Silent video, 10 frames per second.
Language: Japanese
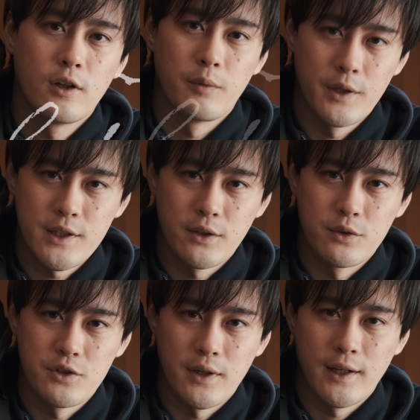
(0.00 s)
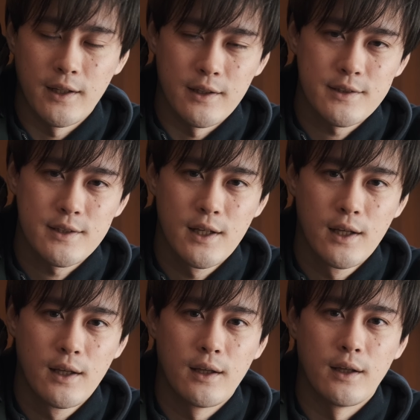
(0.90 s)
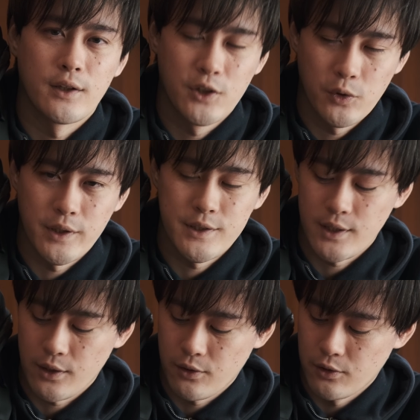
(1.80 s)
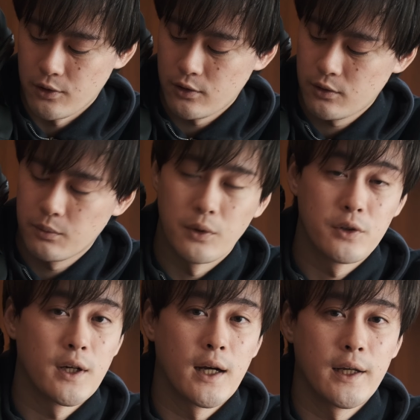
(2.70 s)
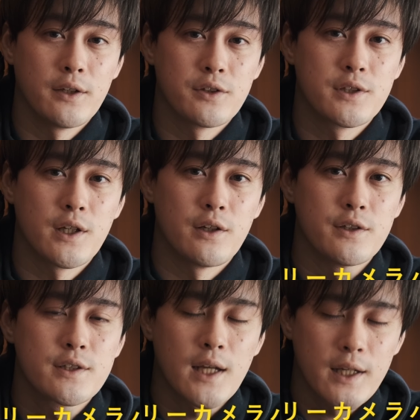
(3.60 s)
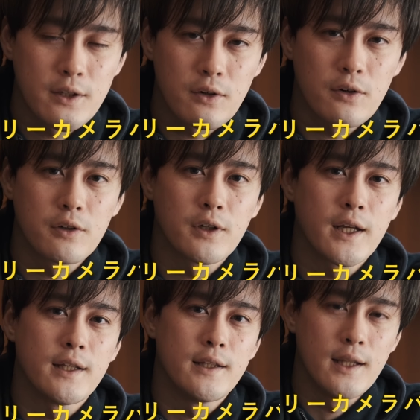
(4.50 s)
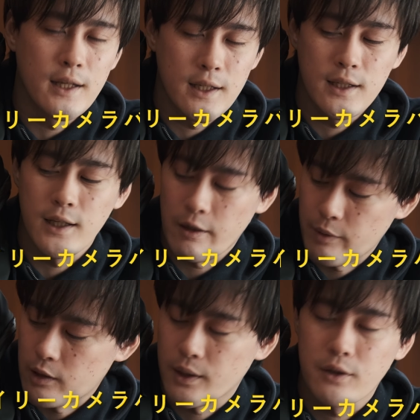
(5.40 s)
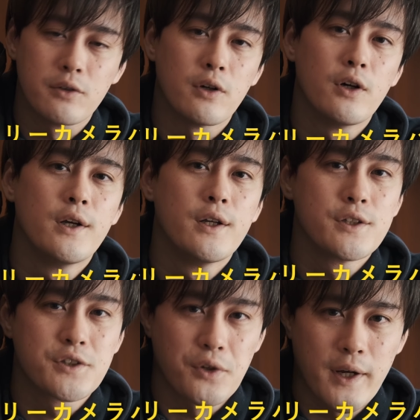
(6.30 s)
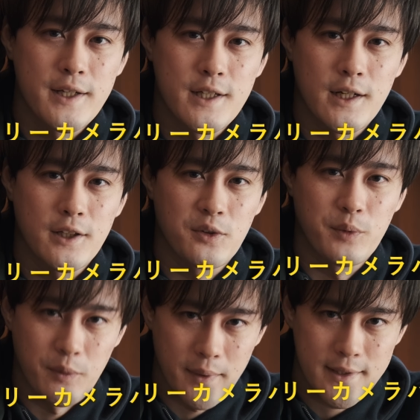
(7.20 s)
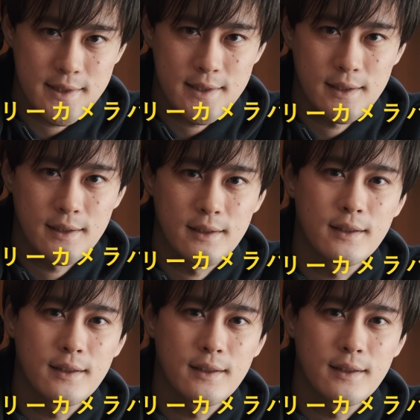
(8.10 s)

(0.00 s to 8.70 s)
皆さんこんにちは、K です。今日はですね、この僕が愛用している最高のね、デイリーカメラバッグを紹介したいなと思います。